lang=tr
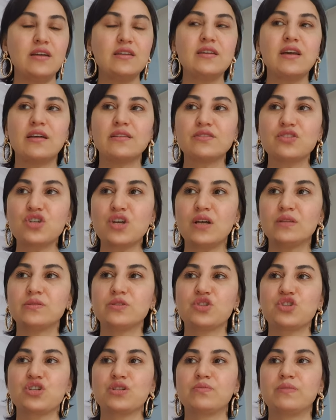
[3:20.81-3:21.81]
yanlış
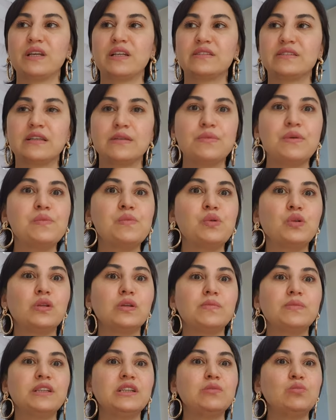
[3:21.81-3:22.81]
anlaşılmaya sebep
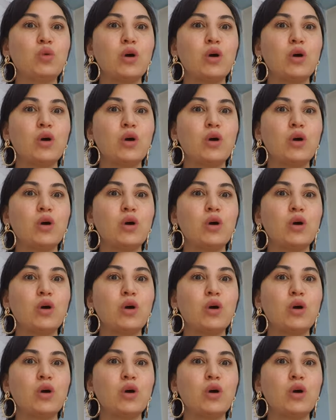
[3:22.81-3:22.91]
olabilir.